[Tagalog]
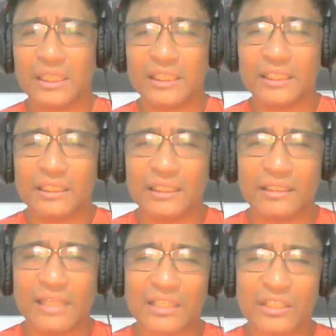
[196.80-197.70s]
ni
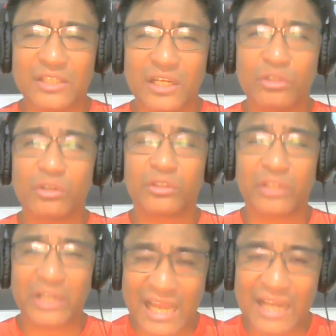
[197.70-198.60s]
dating Senador
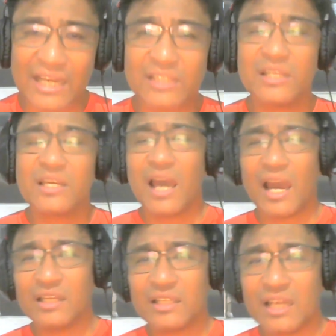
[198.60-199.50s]
Trillanes,
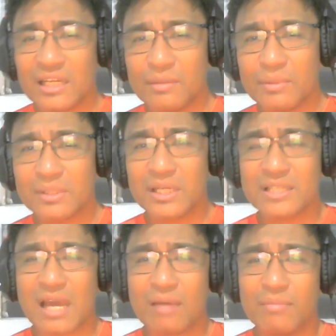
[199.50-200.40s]
ay talaga namang
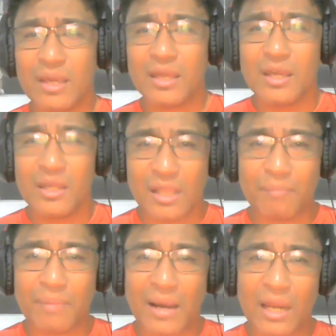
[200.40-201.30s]
sinasabi
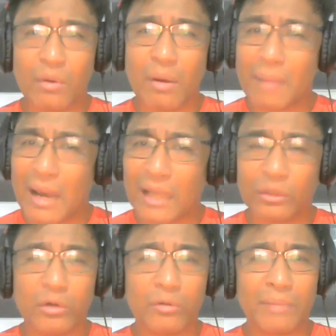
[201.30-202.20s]
na pangalawa,
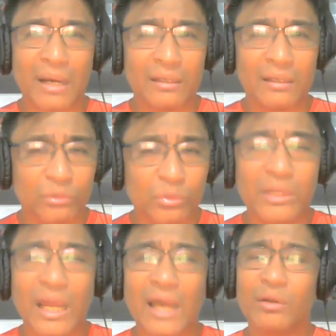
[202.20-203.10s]
pangatlo,
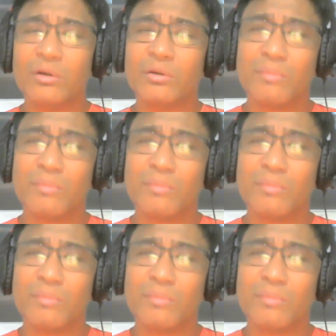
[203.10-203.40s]
panguna, no?